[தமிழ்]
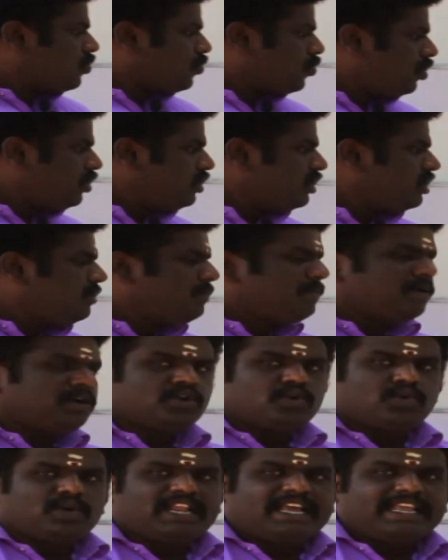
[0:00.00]

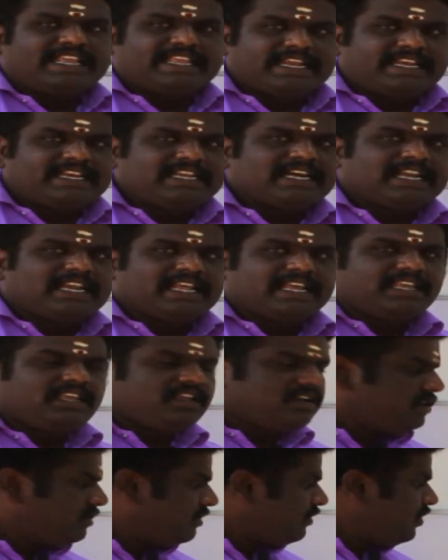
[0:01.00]
கொடுக்கப்பட்டுள்ள எண்களை
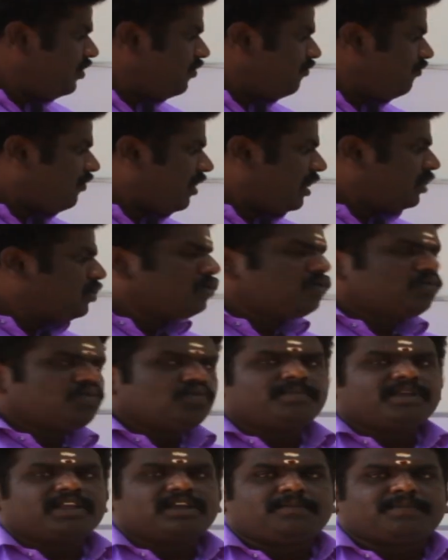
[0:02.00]

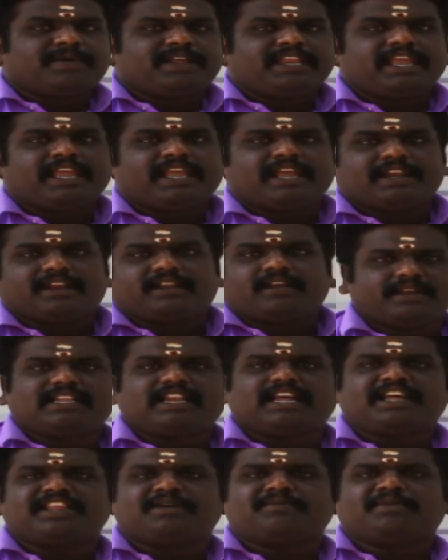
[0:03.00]
வகுக்கும் மிகப்பெரிய எண்
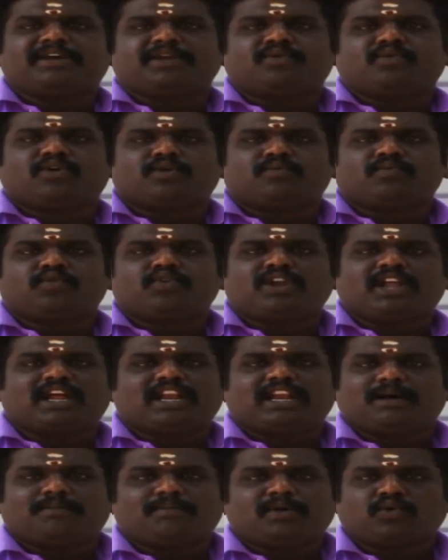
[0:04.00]
இதில் அதே மாதிரி ஒரு மூணு நாலு
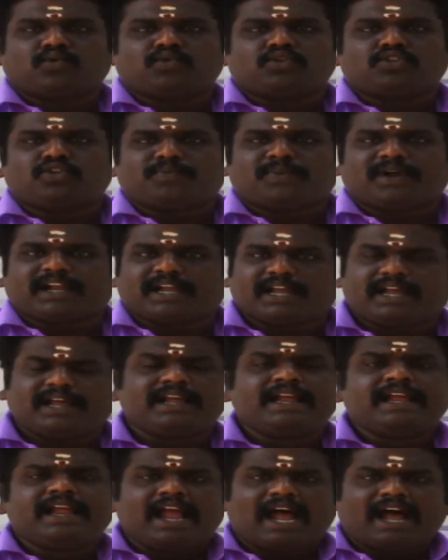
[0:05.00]
நம்பர் கொடுத்துருப்பாங்க
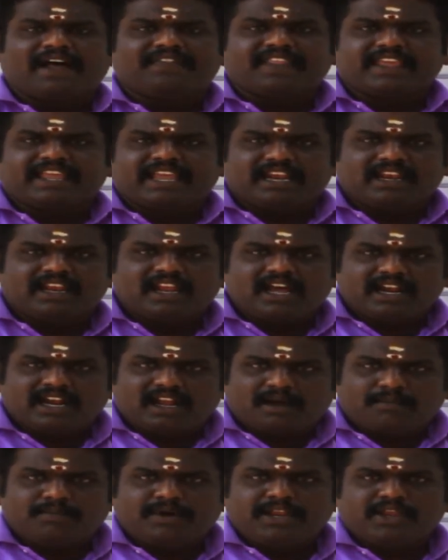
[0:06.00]
அந்த எல்லா
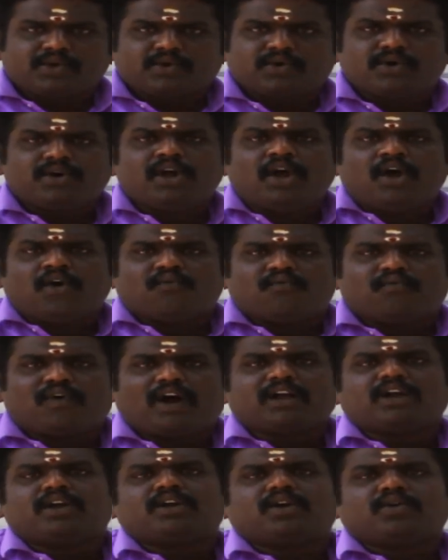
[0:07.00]
நம்பரையும்
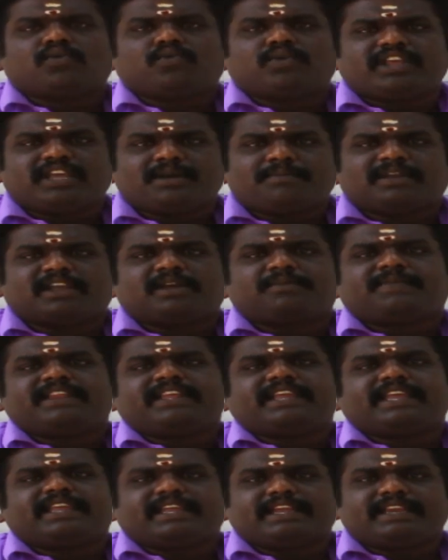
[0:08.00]
வகுக்கக்கூடிய
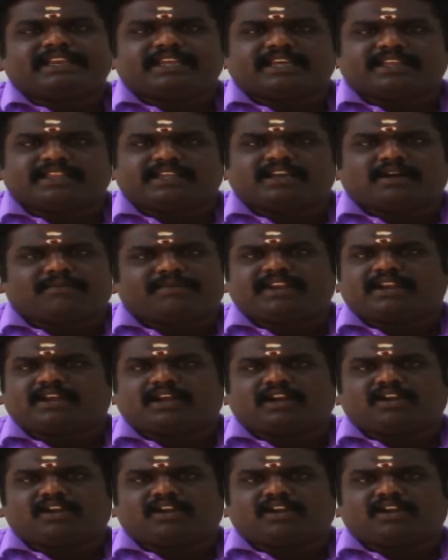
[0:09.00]
மிகப்பெரிய எண் எது அப்படின்னு